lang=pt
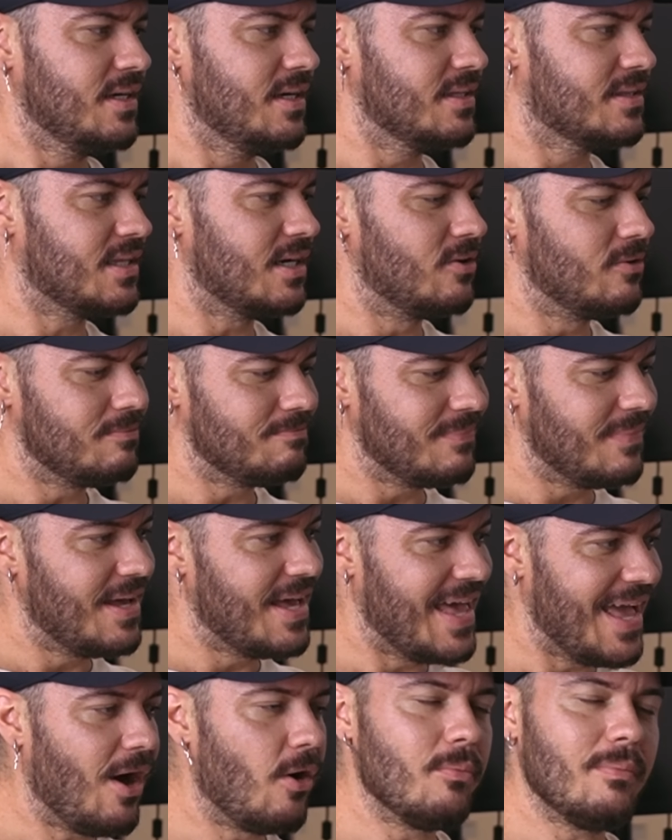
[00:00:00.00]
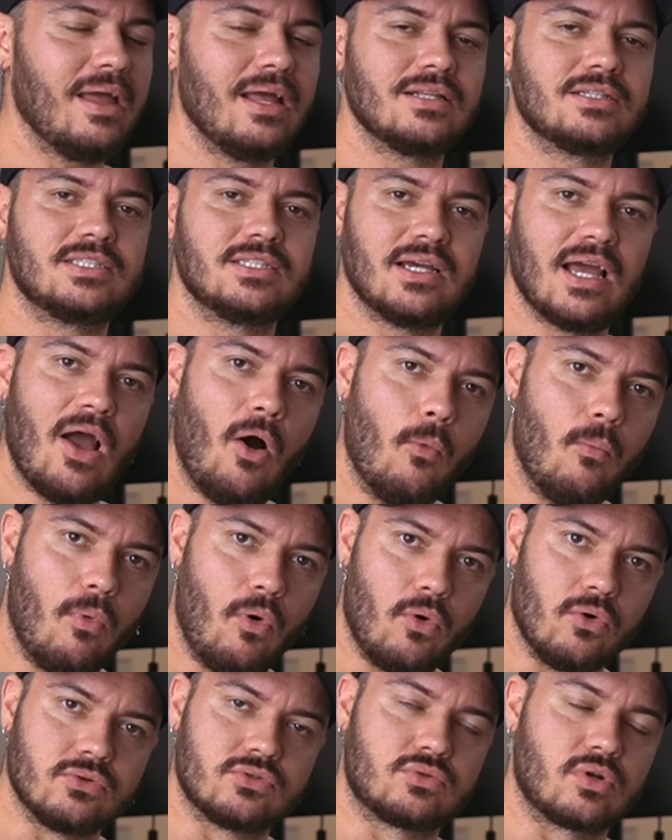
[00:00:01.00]
Então, realmente é um
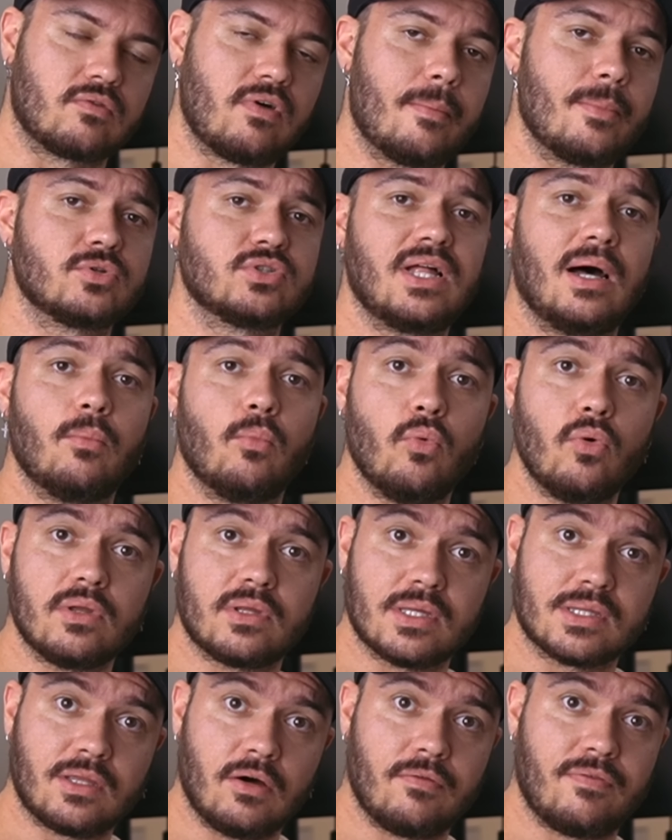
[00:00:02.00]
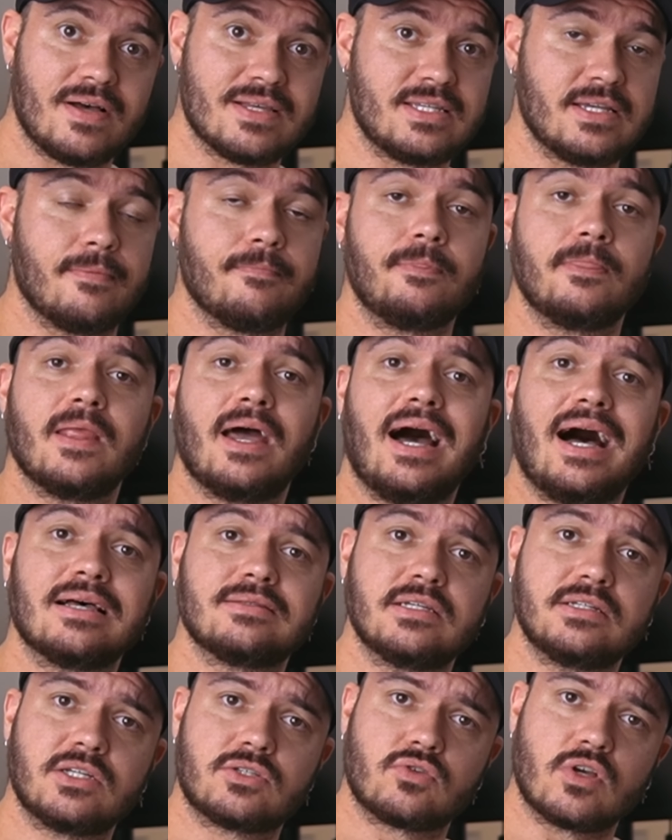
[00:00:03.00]
monstro, vai me ajudar muito então a fazer
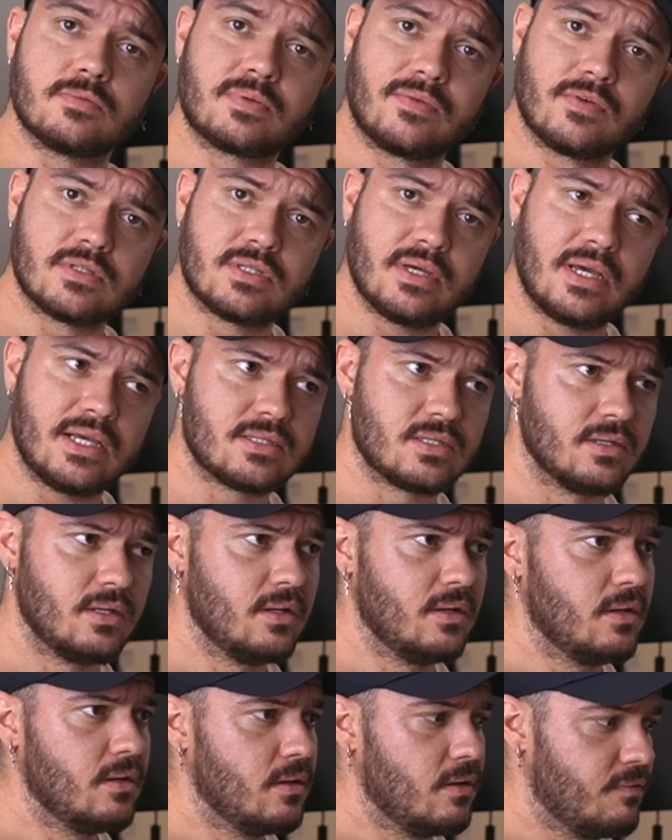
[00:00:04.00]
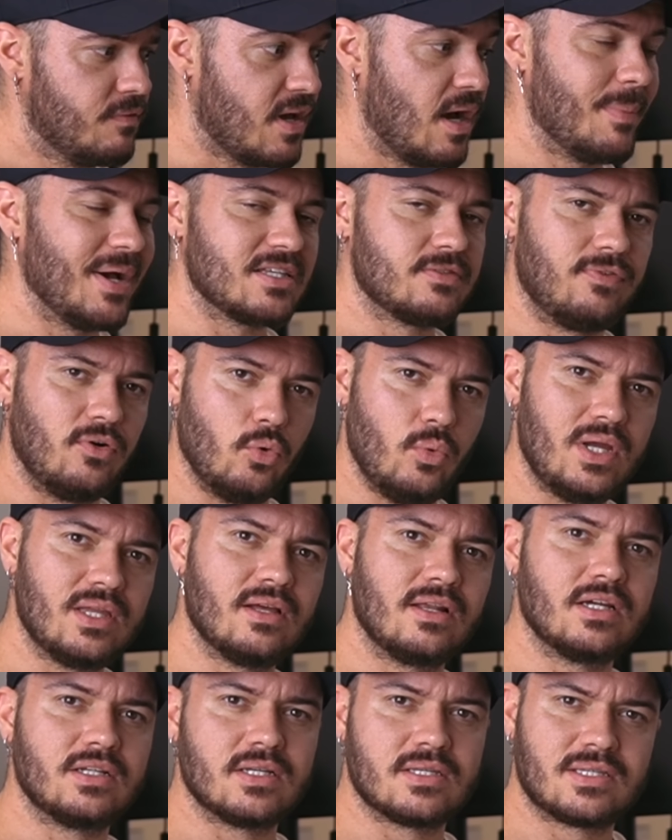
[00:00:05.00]
as edições para vocês, ficar mais
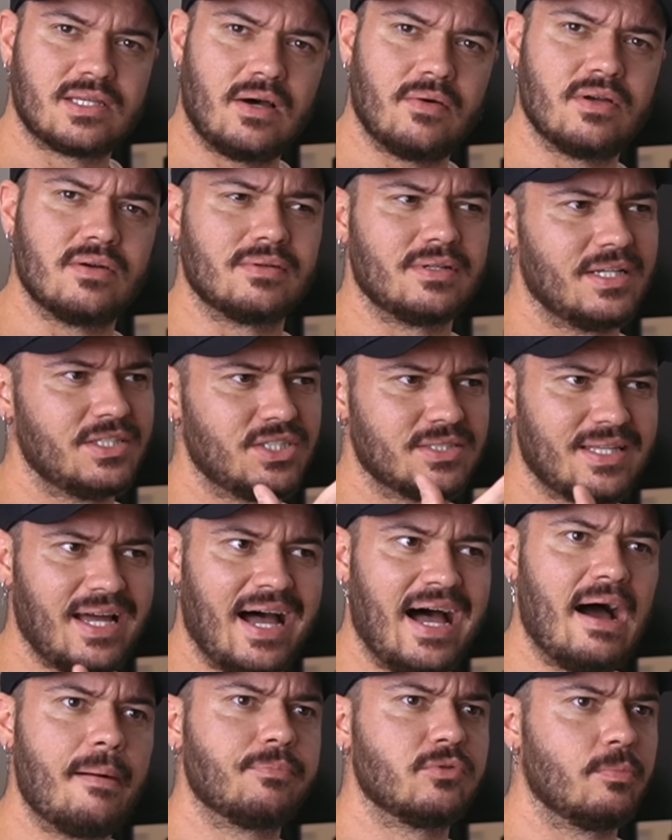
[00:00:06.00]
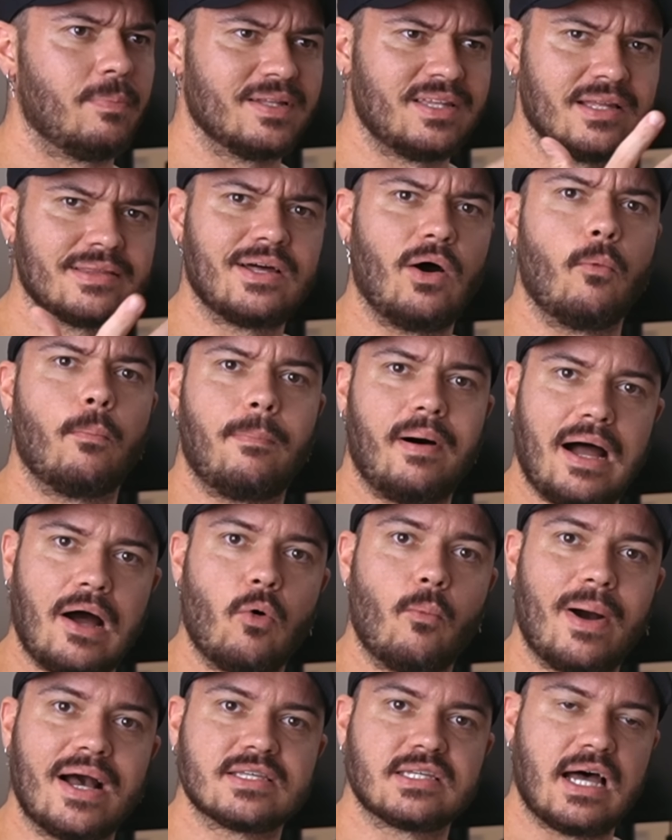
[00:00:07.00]
fluida a edição, e editar rápido para tentar
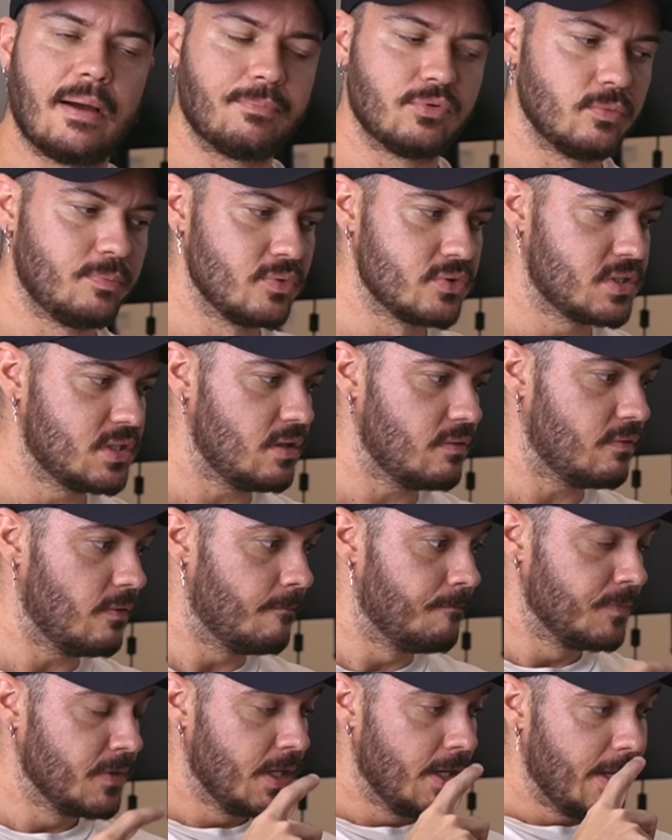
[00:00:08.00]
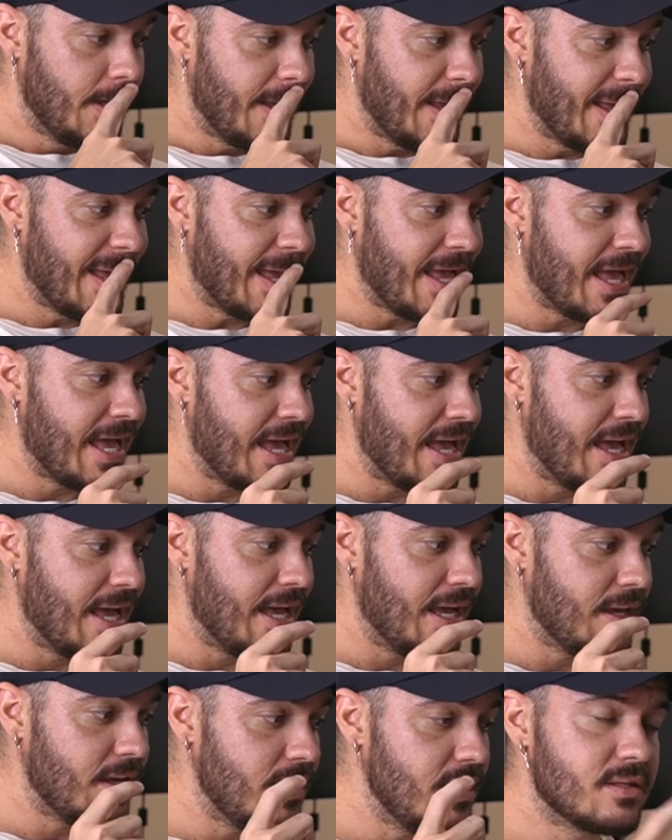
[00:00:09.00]
upar o mais rápido possível,
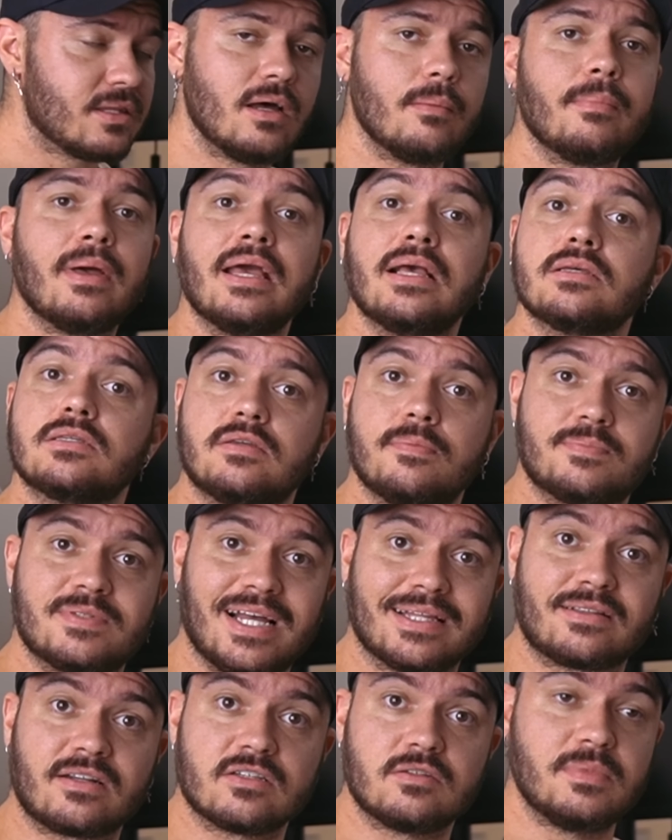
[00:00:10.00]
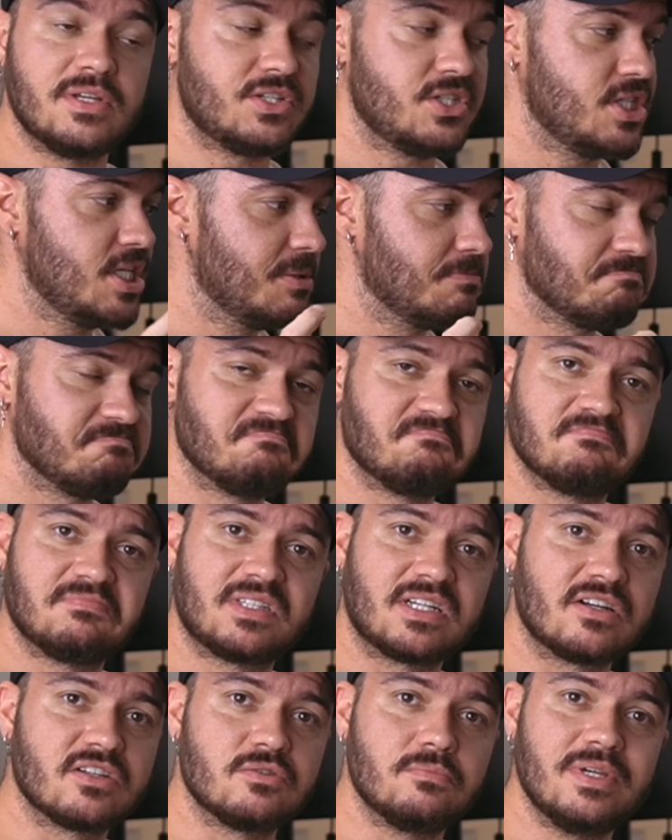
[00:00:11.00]
é... e também, se precisar transmitir,
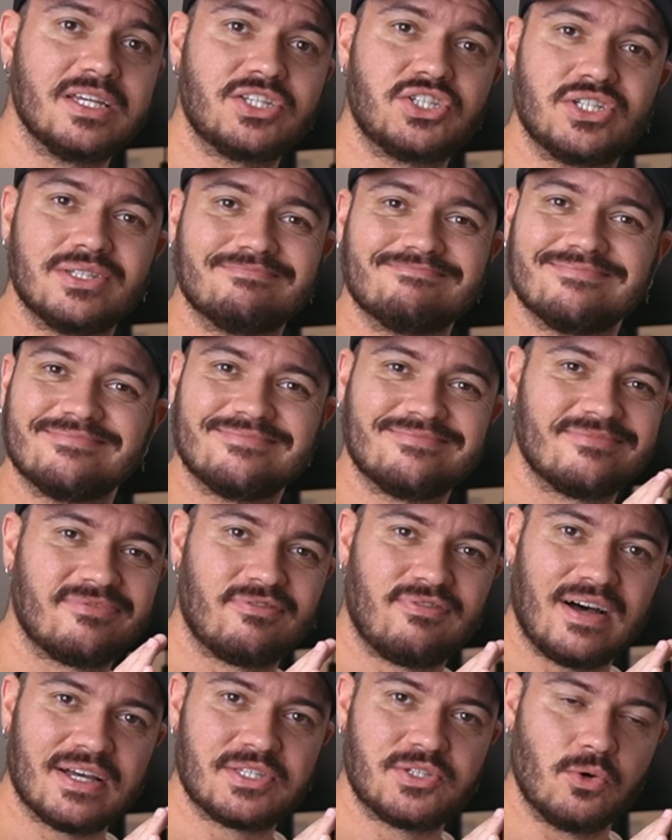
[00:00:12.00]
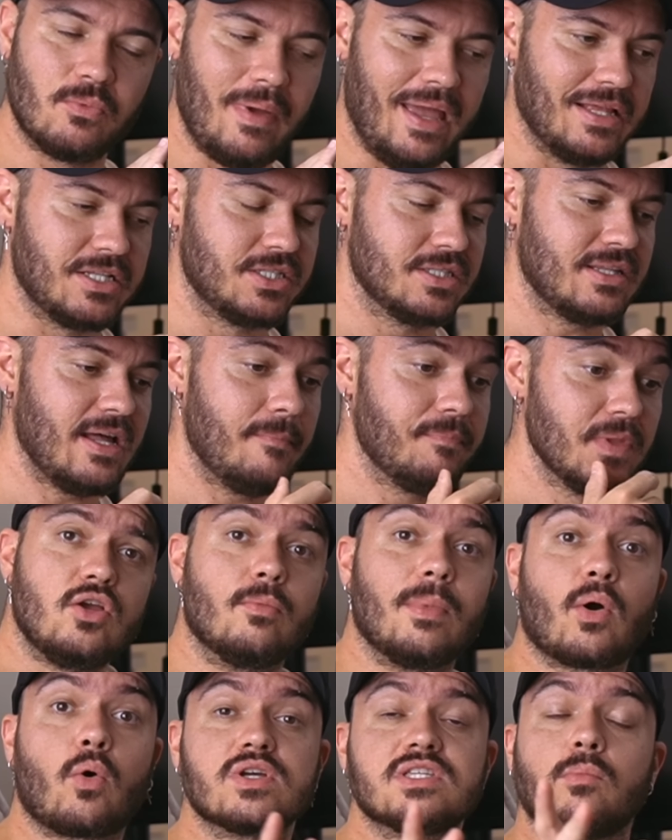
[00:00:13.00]
transmite facilmente, tá? E
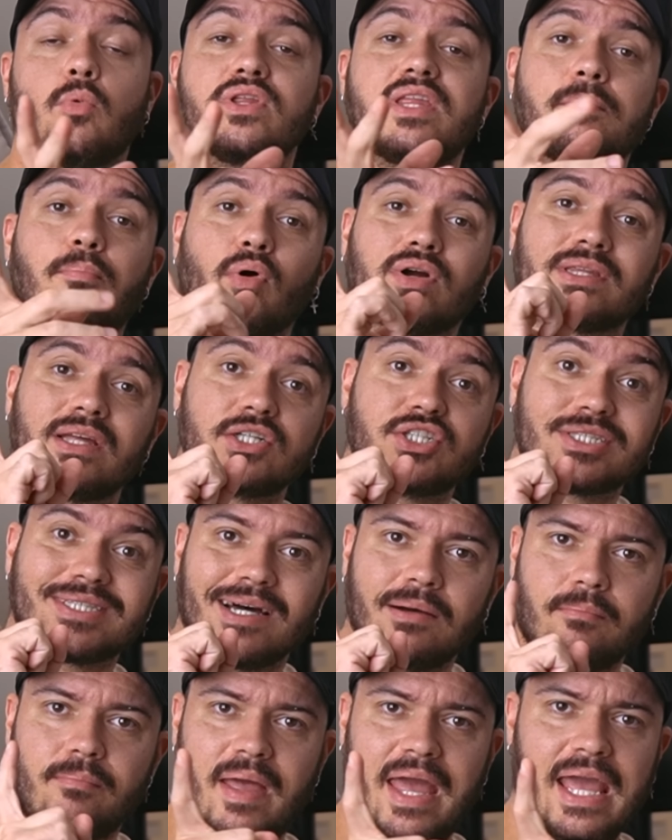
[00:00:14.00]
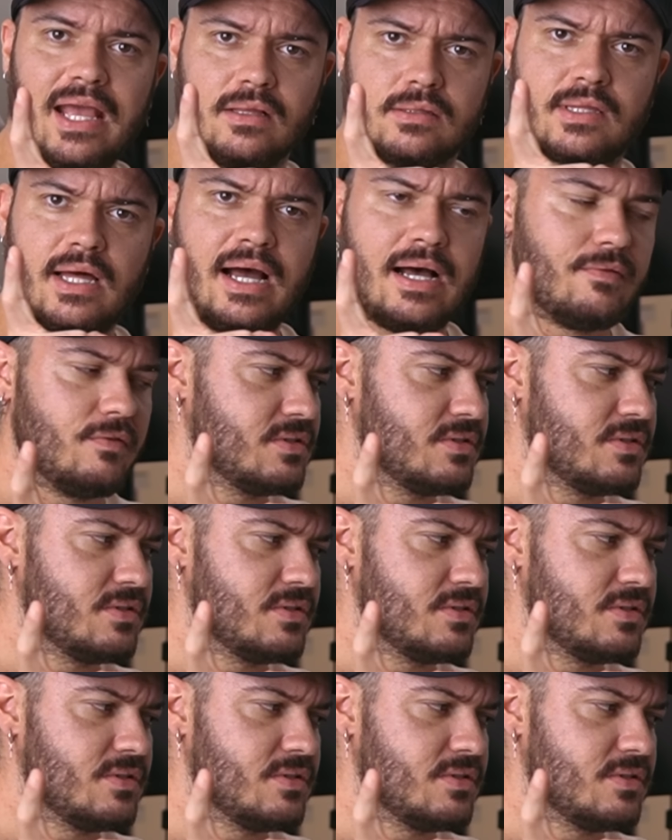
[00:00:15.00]
uma coisa muito importante também, tá?